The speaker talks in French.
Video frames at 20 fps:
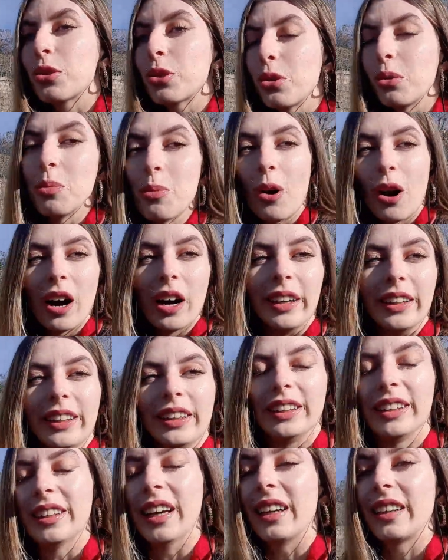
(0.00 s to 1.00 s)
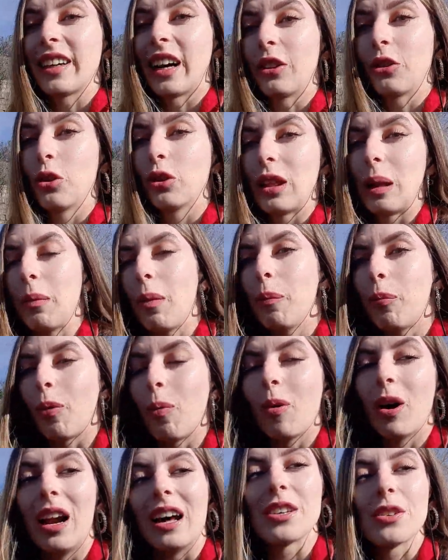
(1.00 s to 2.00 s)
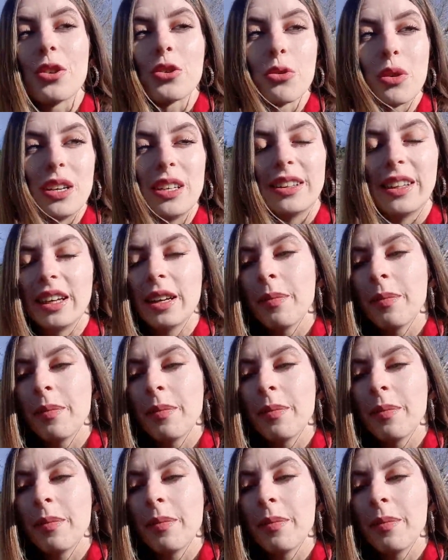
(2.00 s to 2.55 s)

moi et qui incarne totalement pour moi la sensualité.